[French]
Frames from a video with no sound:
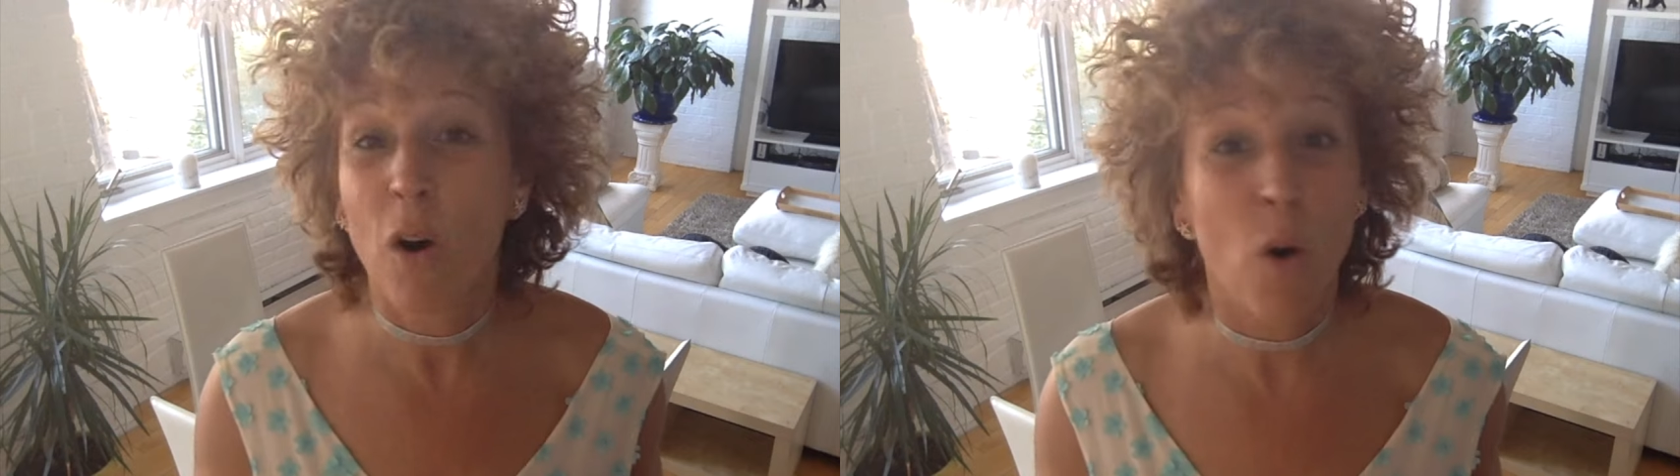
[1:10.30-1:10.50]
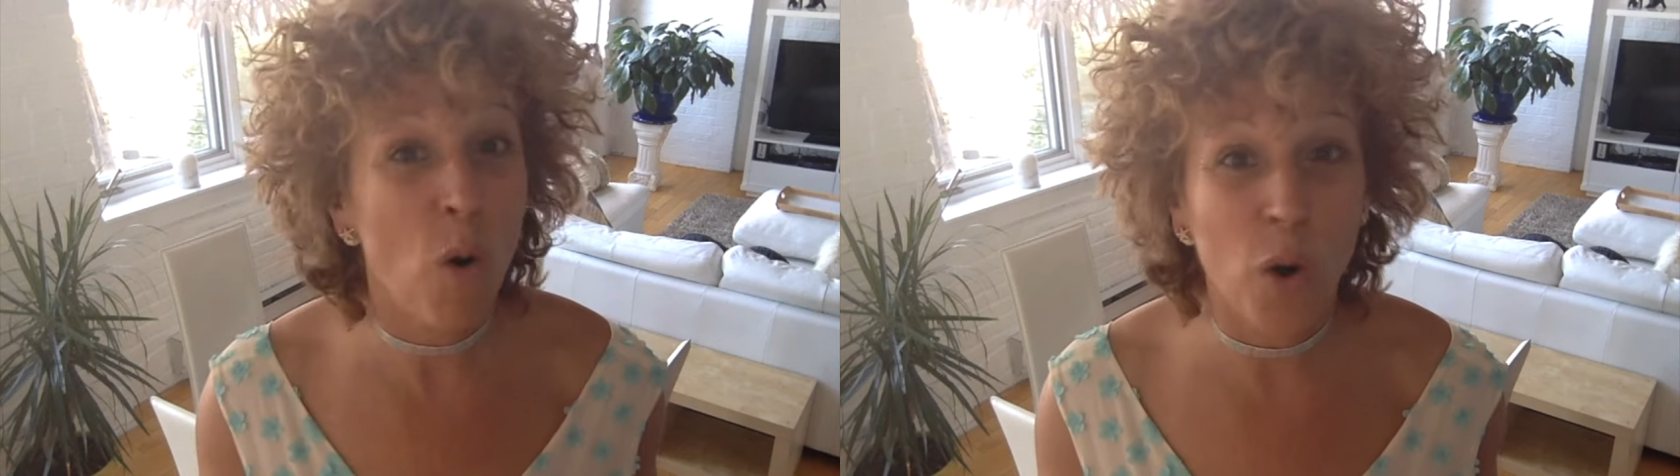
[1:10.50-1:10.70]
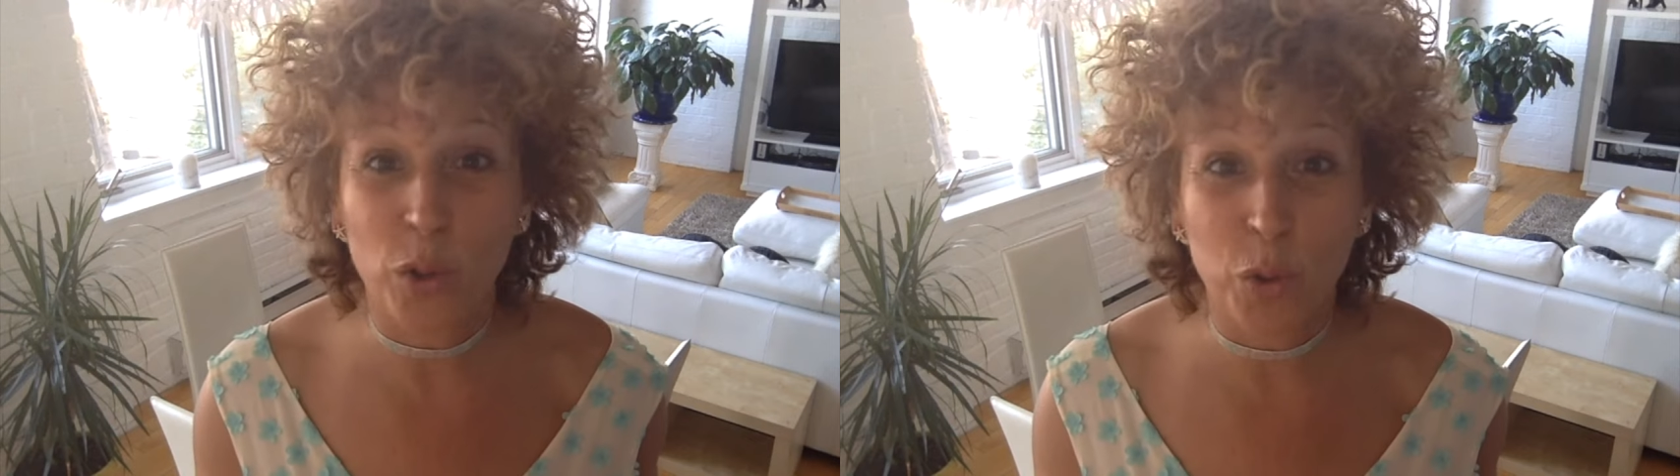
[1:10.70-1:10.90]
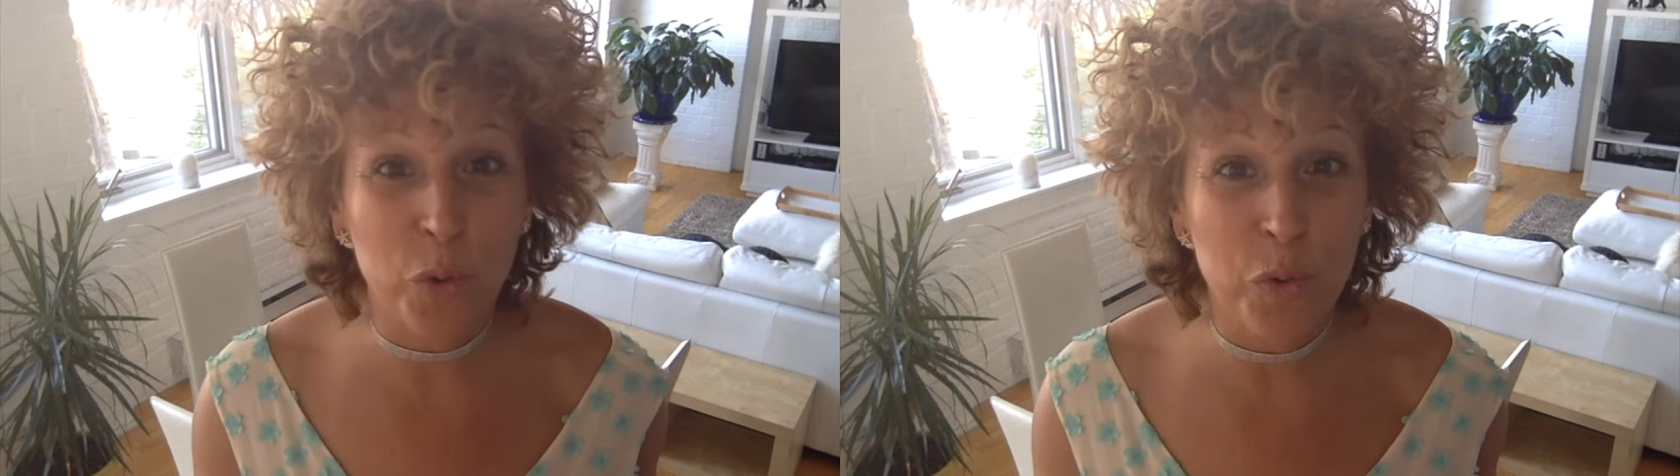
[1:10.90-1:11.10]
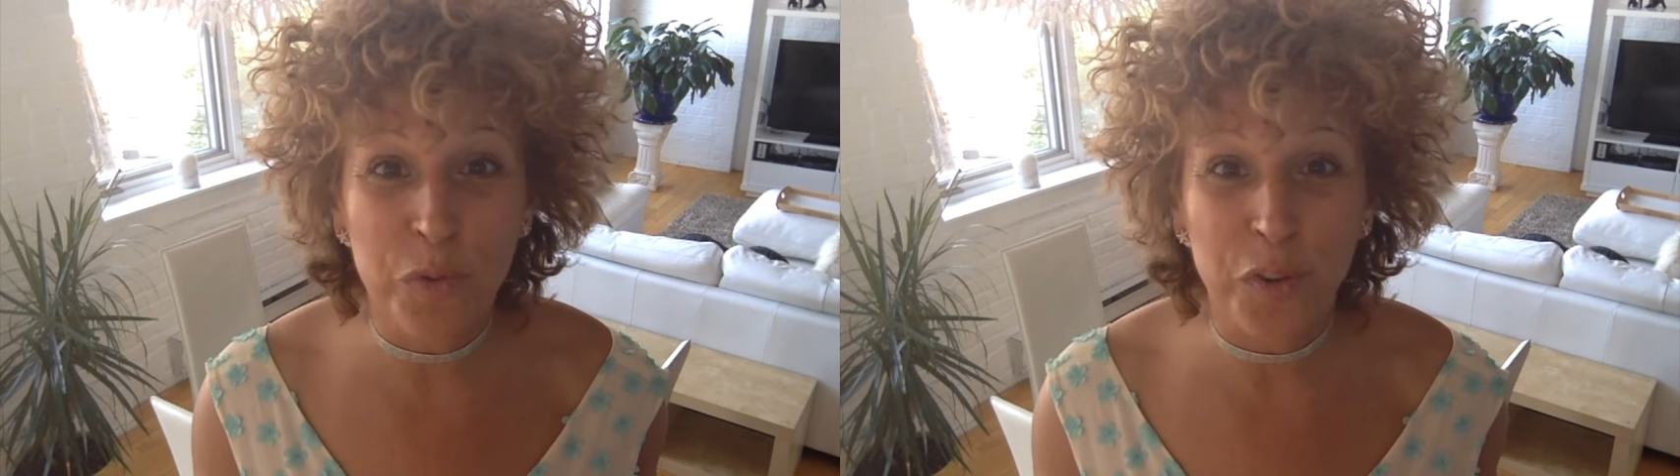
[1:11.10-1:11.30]
on
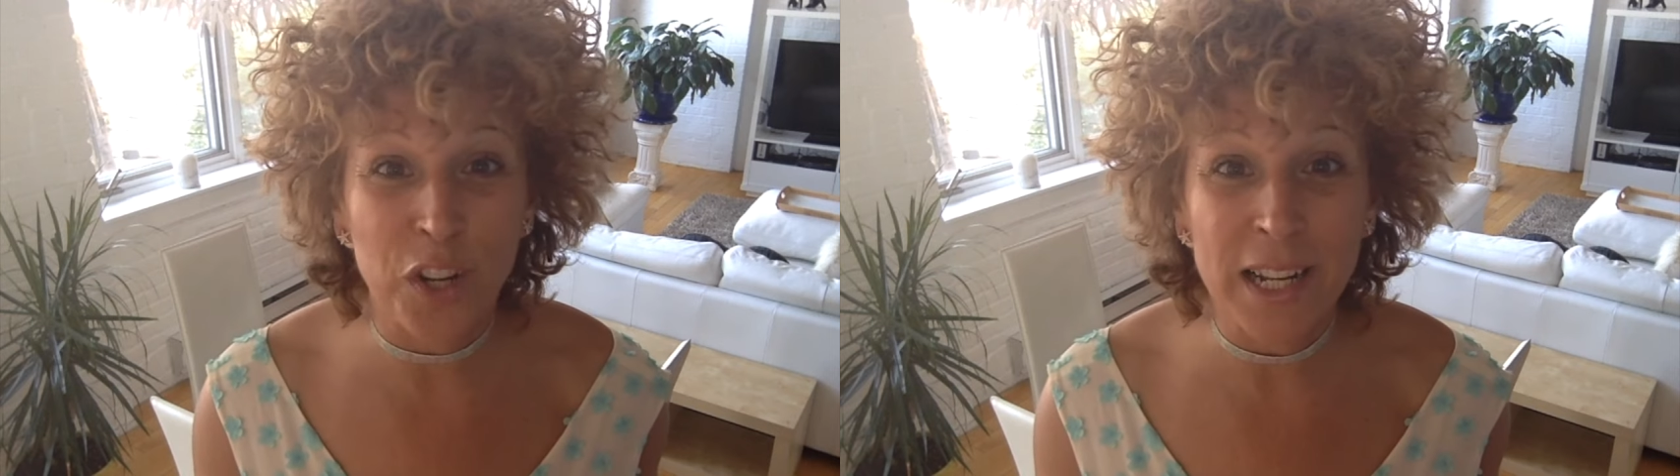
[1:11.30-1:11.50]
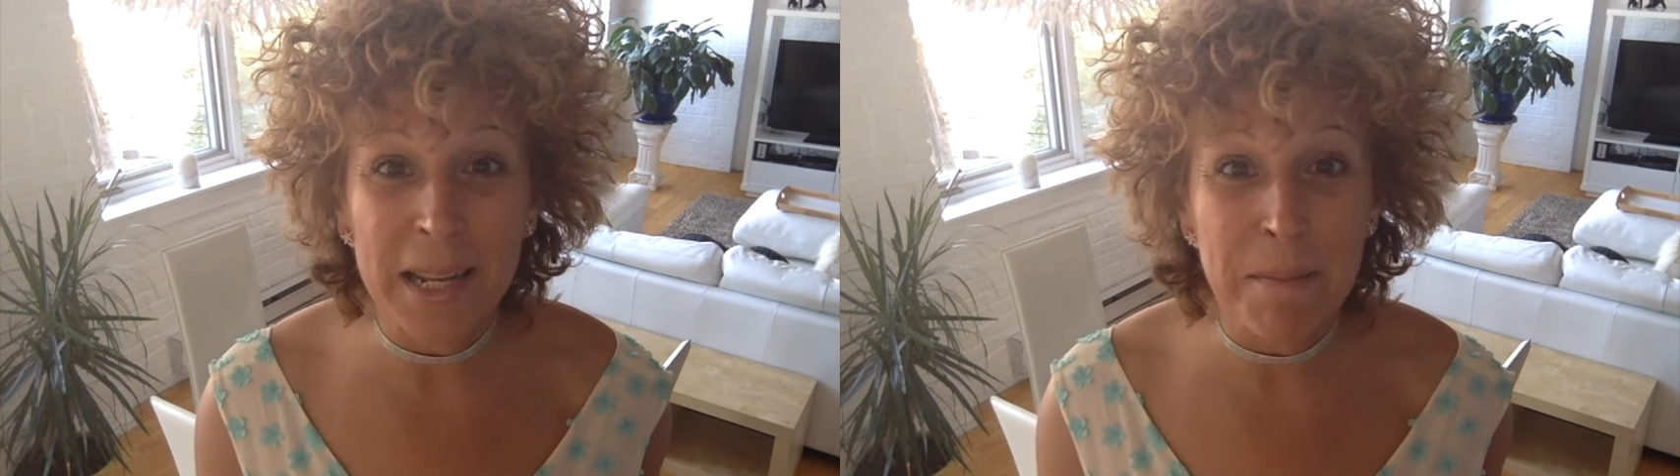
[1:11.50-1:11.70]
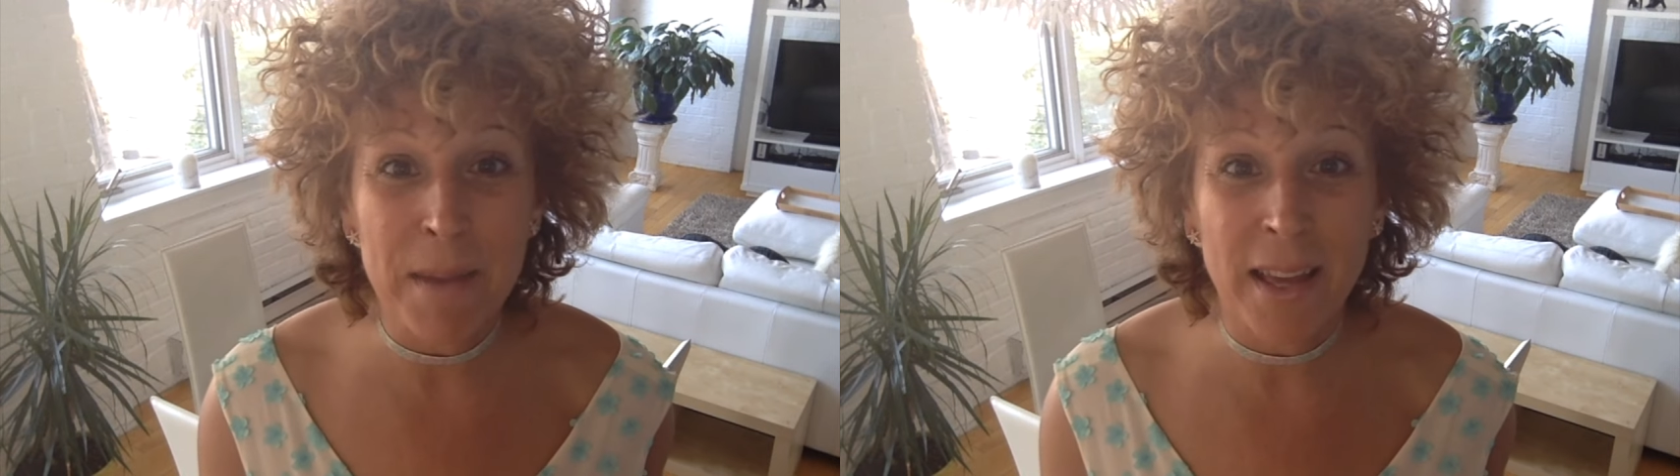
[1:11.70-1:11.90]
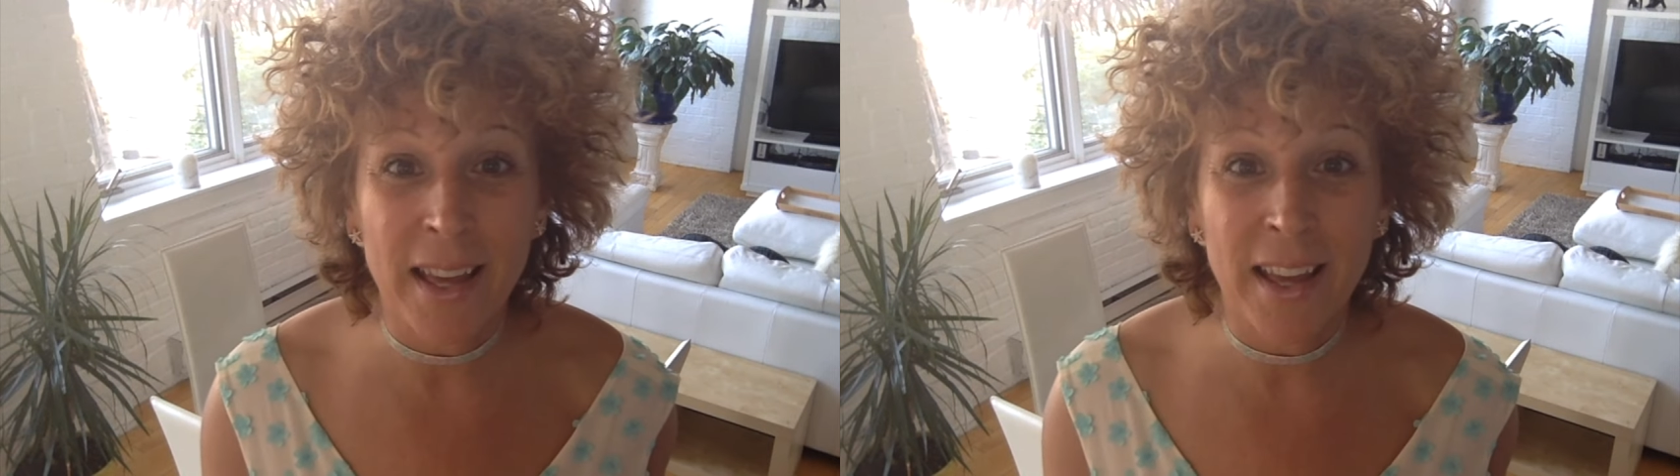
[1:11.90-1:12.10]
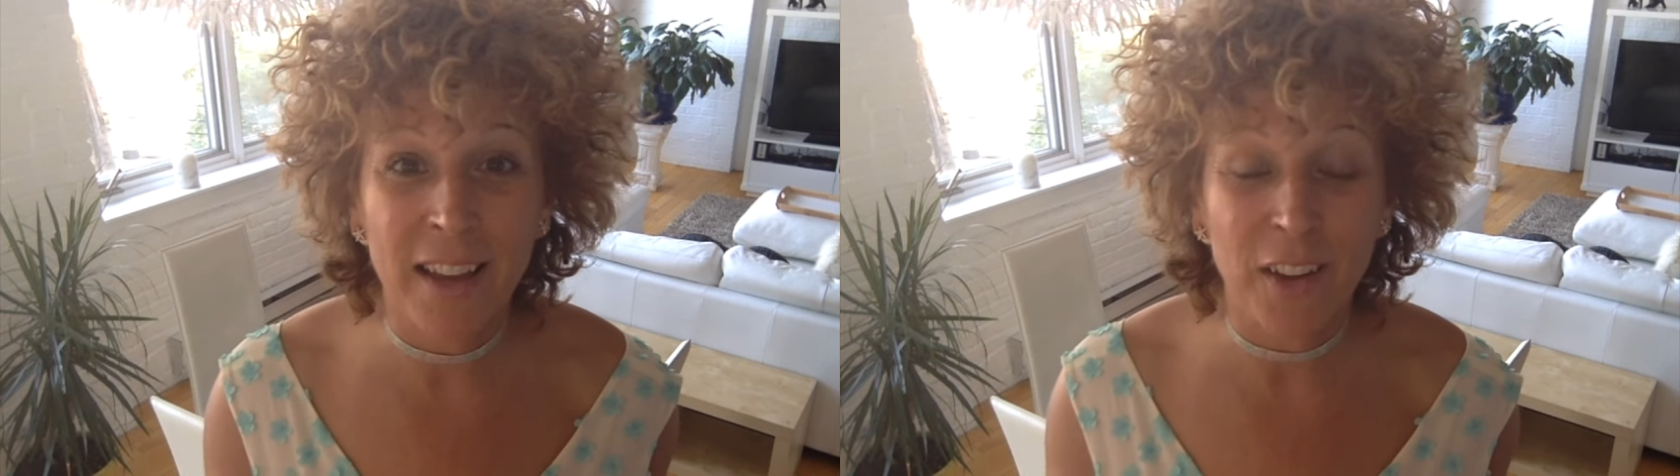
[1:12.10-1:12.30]
retrouve les
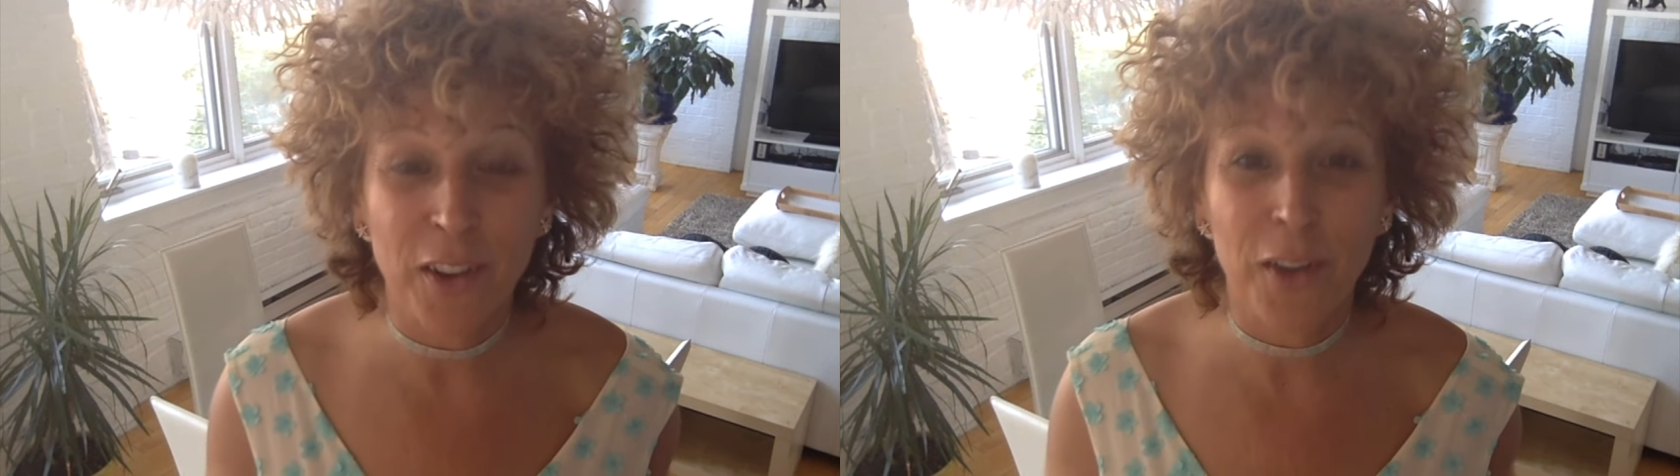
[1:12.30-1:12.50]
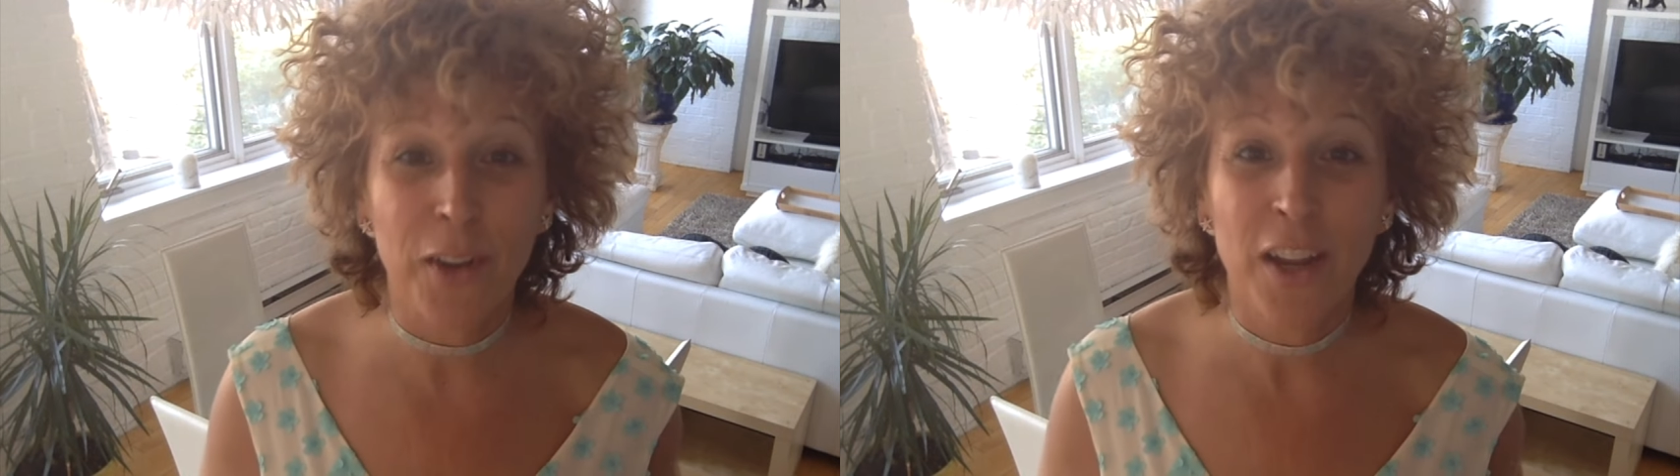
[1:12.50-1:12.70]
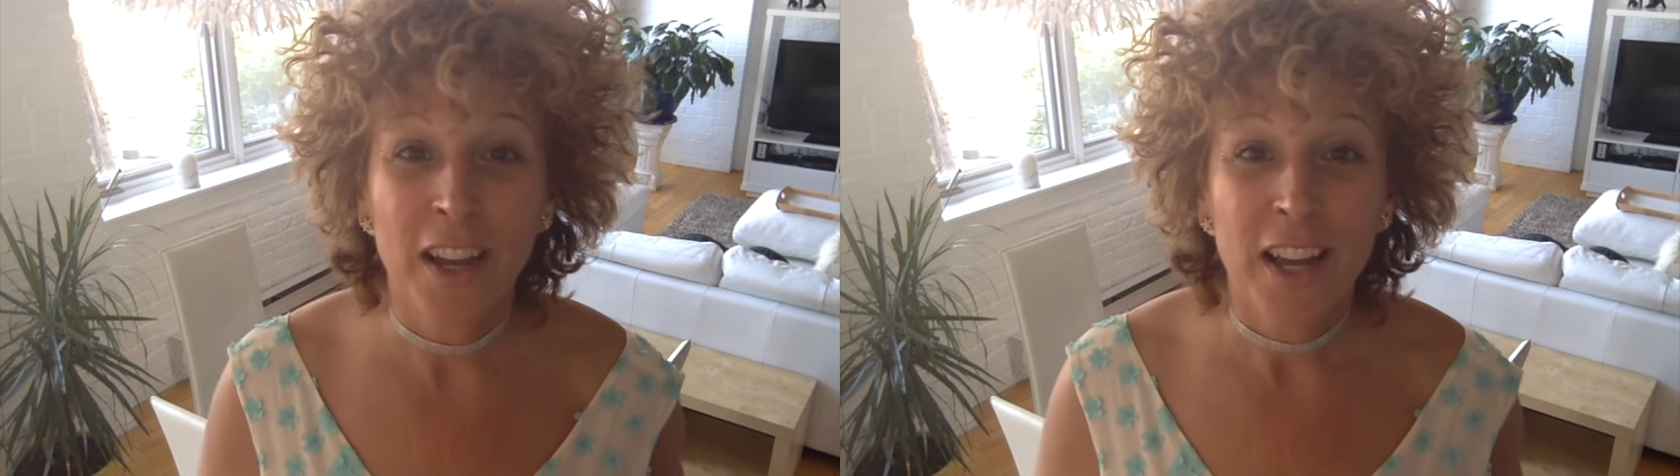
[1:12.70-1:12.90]
mets euh,